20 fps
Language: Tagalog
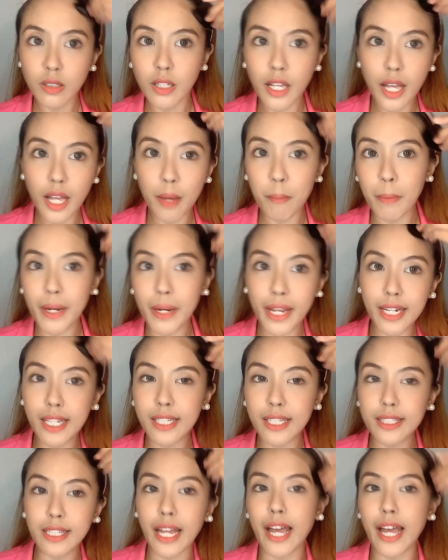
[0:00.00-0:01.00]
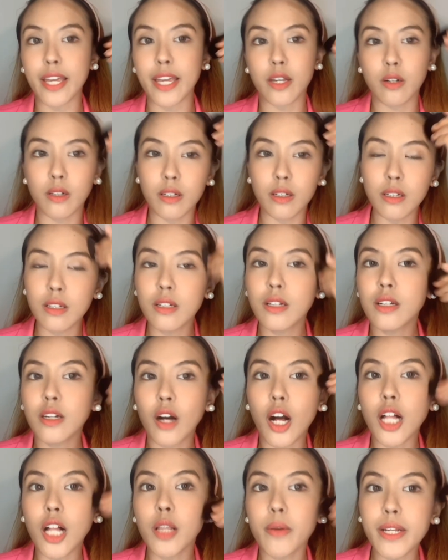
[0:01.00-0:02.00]
Apply lang tayo.
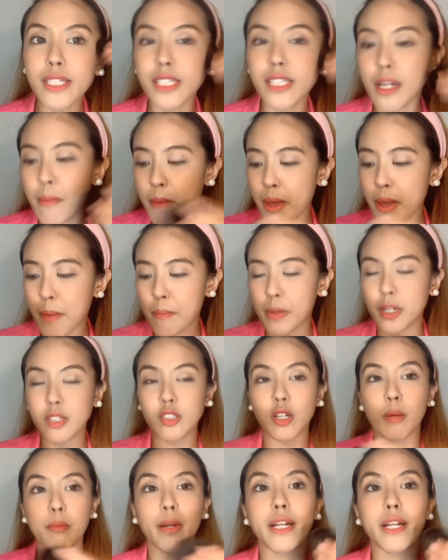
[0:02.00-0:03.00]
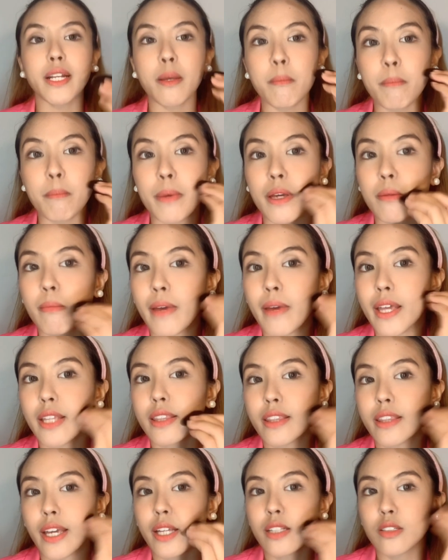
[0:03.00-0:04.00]
Always remember, sobrang yung
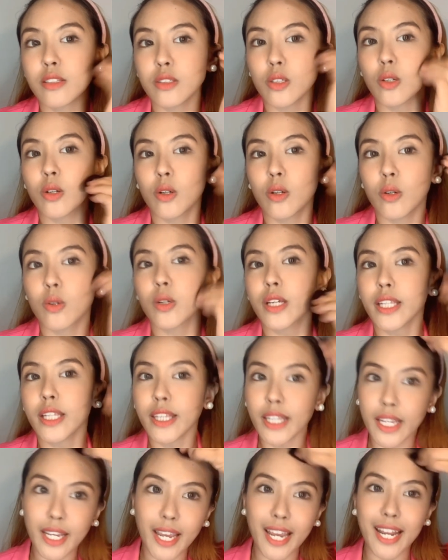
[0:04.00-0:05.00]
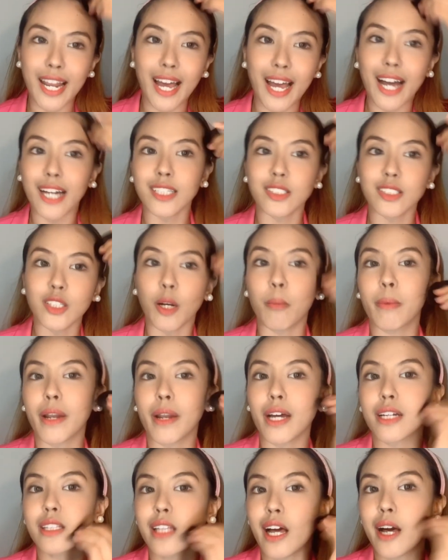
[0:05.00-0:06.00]
pigmented, so hindi kailangan
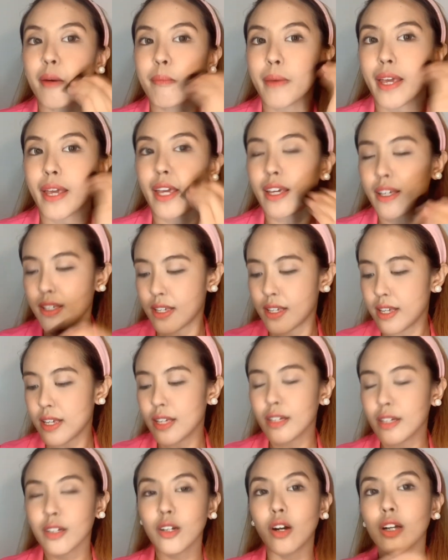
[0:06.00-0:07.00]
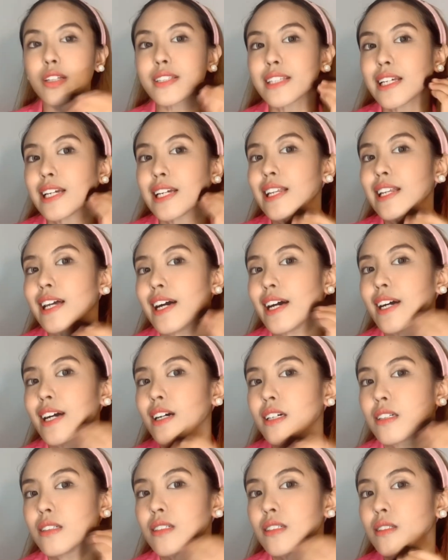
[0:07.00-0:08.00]
sobrang dami. Konti
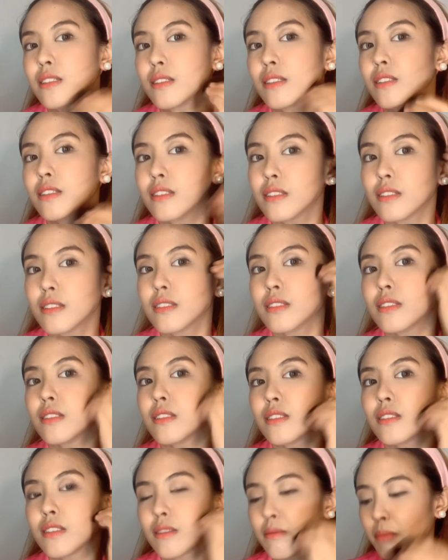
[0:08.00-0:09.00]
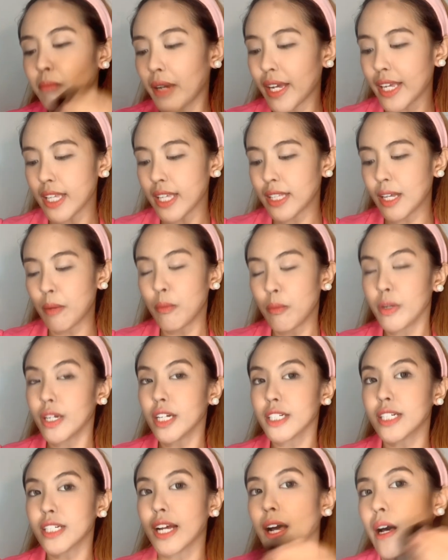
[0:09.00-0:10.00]
lang, makikita mo na
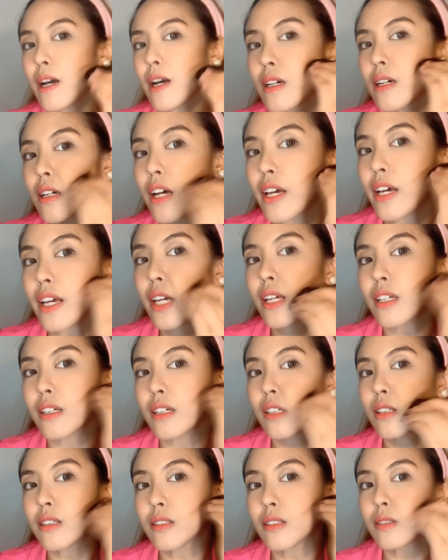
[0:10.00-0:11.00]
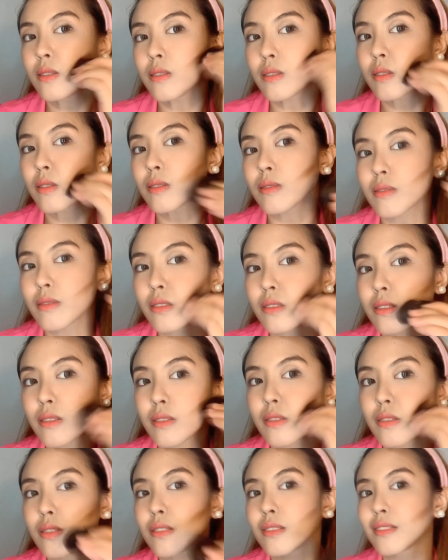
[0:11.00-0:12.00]
siya. Ayan, oh.
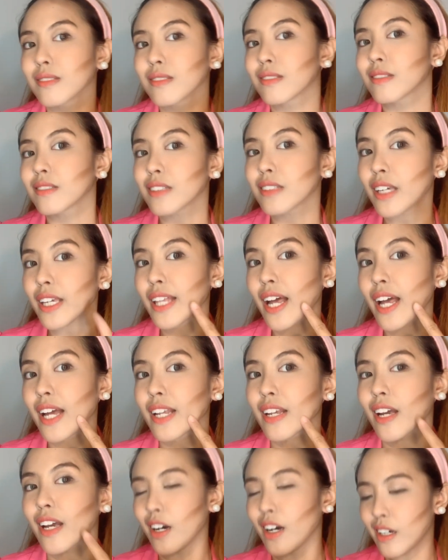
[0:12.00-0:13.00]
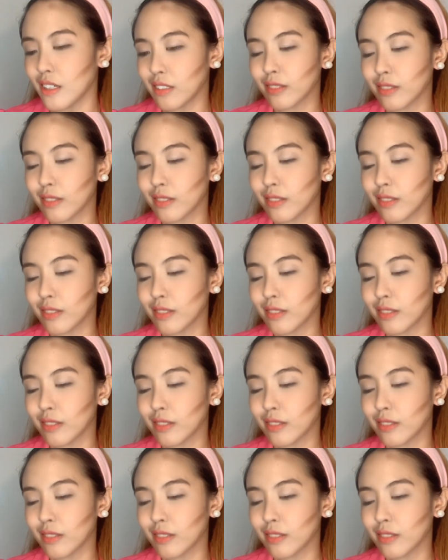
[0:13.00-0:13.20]
Kita niyo?